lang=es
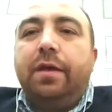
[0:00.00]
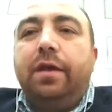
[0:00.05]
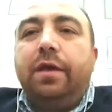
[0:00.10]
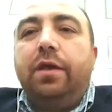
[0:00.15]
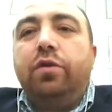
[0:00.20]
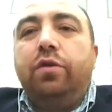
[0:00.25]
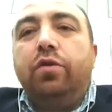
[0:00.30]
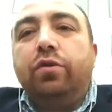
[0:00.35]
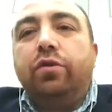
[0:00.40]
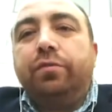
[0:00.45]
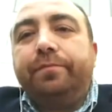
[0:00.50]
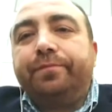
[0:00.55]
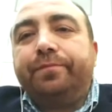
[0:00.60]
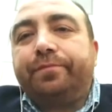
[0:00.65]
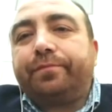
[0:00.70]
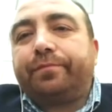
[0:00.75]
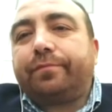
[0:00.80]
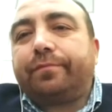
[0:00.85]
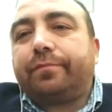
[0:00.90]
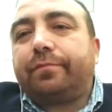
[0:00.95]
Y yo,
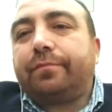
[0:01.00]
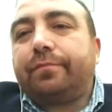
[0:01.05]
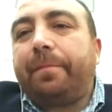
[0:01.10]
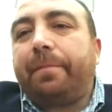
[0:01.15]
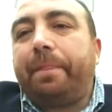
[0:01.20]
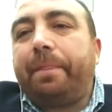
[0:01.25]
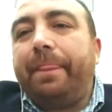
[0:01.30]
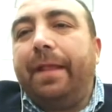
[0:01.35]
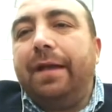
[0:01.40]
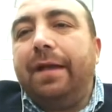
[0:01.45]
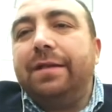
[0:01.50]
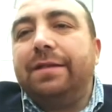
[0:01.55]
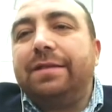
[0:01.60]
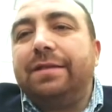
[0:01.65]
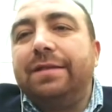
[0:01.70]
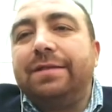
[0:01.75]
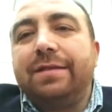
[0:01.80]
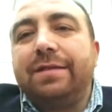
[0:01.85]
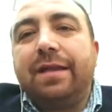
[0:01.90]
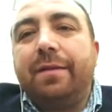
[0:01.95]
eh,
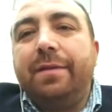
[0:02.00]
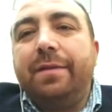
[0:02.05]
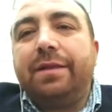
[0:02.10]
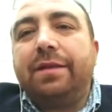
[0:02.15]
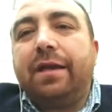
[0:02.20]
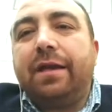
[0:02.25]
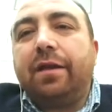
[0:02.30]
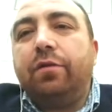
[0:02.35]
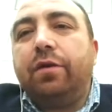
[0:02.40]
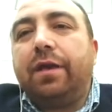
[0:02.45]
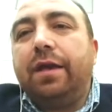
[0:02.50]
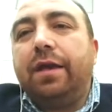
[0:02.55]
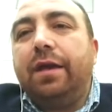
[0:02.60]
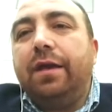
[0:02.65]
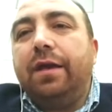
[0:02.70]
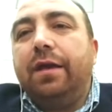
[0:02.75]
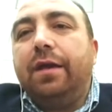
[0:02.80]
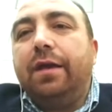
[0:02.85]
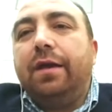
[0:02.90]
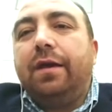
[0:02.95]
sinceramente, creo
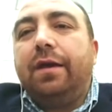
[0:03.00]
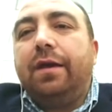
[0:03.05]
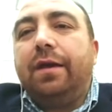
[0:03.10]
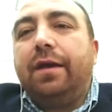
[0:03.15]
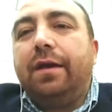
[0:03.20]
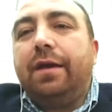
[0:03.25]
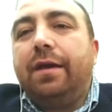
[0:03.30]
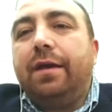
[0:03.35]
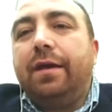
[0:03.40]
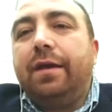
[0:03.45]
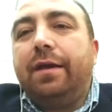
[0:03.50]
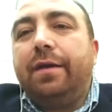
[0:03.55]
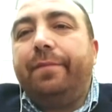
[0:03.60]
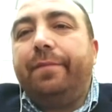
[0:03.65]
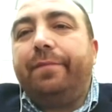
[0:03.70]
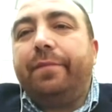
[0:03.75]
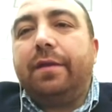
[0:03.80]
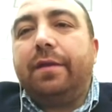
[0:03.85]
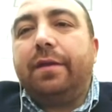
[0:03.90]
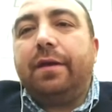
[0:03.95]
que
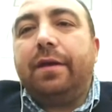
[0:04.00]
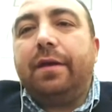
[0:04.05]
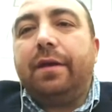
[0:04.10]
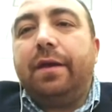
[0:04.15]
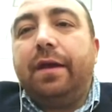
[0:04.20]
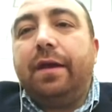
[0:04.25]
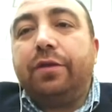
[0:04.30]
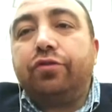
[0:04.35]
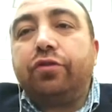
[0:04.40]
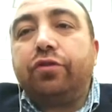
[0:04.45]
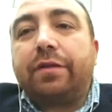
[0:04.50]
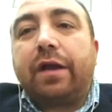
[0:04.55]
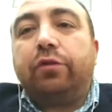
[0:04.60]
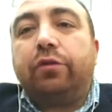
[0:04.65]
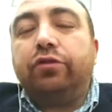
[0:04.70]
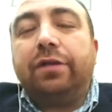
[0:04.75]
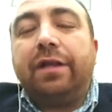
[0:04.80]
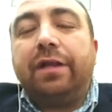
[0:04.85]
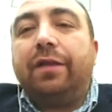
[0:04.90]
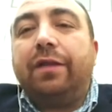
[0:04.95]
eh, eh, eso está
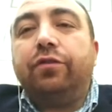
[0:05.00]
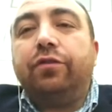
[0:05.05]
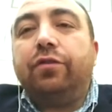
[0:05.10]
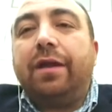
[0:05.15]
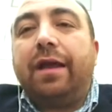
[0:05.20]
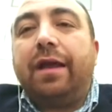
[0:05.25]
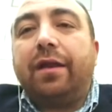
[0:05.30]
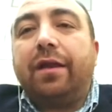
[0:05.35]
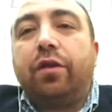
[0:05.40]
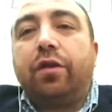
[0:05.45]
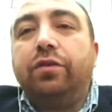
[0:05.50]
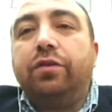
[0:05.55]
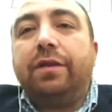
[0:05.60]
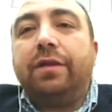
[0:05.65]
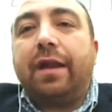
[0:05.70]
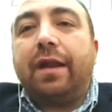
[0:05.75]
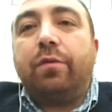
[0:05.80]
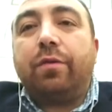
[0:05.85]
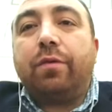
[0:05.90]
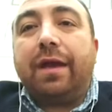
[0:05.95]
condenando a la región de
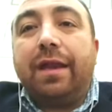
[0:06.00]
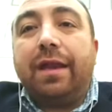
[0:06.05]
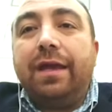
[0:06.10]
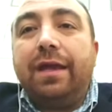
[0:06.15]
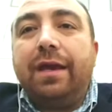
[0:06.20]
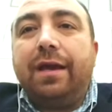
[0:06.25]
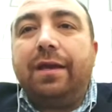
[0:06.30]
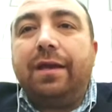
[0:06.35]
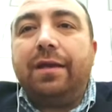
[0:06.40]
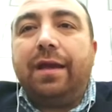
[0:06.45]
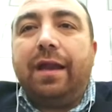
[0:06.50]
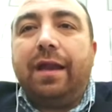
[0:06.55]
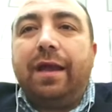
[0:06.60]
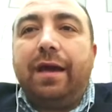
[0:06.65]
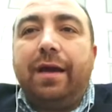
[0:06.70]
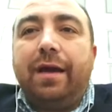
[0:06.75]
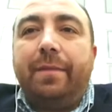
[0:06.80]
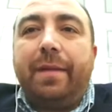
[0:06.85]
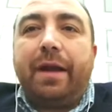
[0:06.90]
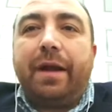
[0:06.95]
la Araucanía y a
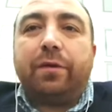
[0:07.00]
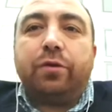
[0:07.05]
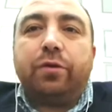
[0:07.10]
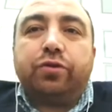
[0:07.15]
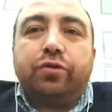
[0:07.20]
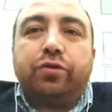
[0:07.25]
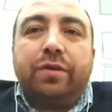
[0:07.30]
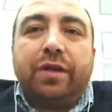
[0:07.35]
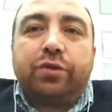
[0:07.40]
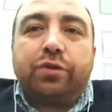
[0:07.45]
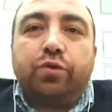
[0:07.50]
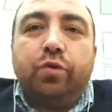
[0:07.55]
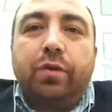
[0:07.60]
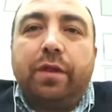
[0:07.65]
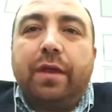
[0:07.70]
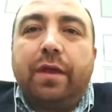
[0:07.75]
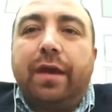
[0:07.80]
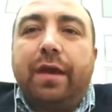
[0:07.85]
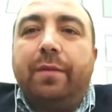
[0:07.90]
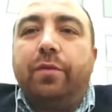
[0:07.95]
la macrozona
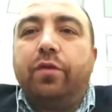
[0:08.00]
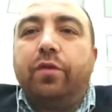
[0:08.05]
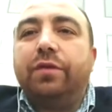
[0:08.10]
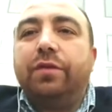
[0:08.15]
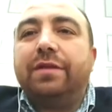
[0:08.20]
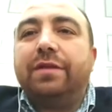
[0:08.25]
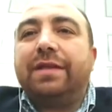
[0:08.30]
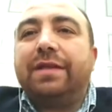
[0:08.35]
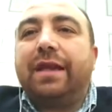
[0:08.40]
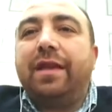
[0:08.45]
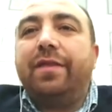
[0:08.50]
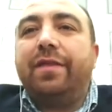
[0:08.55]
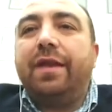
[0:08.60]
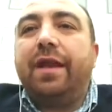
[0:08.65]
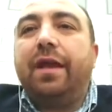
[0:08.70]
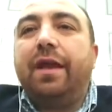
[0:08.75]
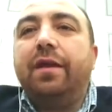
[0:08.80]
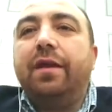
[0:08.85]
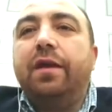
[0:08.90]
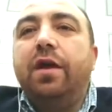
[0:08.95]
sur, digamos, donde se
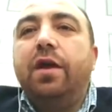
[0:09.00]
generan